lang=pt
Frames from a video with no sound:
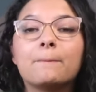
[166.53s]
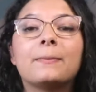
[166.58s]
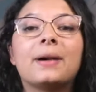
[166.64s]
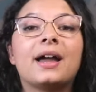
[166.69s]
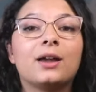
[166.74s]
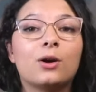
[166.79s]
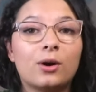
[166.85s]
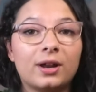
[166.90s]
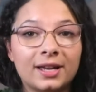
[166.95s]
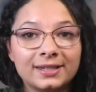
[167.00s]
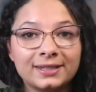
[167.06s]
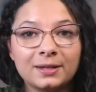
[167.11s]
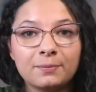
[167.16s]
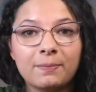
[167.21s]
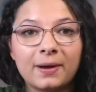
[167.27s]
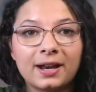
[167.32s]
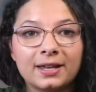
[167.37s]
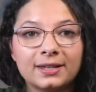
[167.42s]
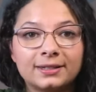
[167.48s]
maior é a
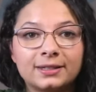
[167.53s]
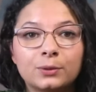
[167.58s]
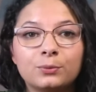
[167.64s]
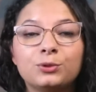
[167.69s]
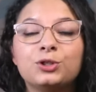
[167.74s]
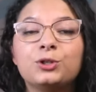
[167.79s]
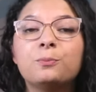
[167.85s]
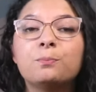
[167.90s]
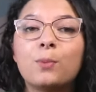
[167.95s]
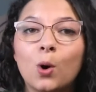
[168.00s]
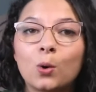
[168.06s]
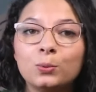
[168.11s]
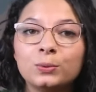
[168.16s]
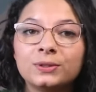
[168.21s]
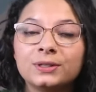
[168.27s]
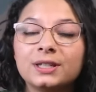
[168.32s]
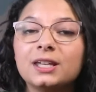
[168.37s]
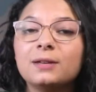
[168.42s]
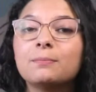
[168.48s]
separação de
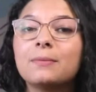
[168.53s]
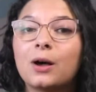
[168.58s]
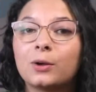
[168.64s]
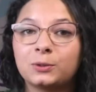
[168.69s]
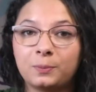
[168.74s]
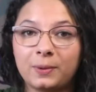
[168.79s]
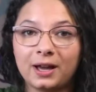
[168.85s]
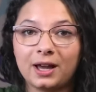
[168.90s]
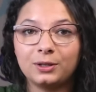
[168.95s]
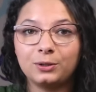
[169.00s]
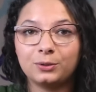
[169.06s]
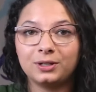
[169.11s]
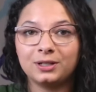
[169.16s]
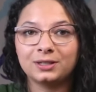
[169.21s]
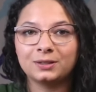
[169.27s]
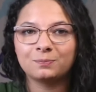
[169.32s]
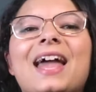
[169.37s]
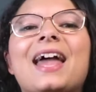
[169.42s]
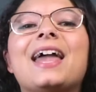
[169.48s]
bons e maus pagadores.